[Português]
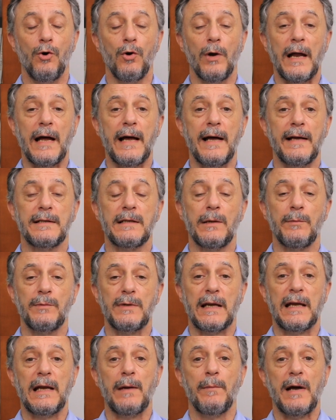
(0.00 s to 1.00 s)
Olá, estamos
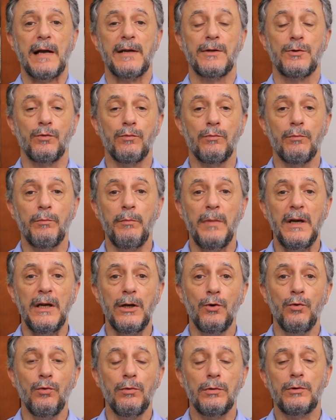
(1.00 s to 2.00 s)
aqui em mais um
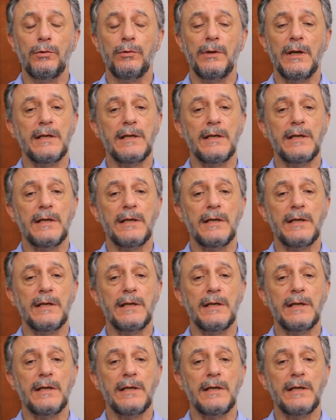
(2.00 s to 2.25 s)
Minuto